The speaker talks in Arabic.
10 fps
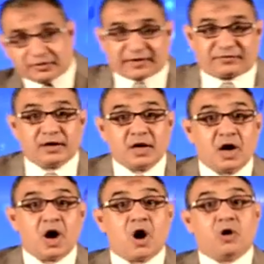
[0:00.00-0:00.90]
صرف
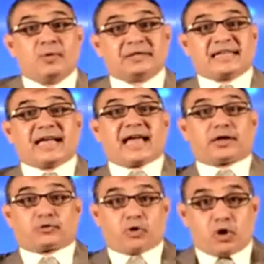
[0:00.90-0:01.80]

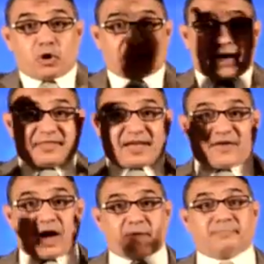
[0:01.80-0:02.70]
والسيارة كل ذي
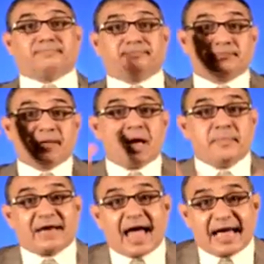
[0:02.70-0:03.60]
فاهم
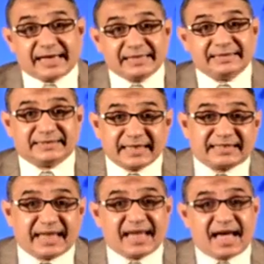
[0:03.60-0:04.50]
مراعين
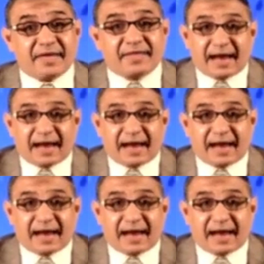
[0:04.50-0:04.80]
تنتهي هذه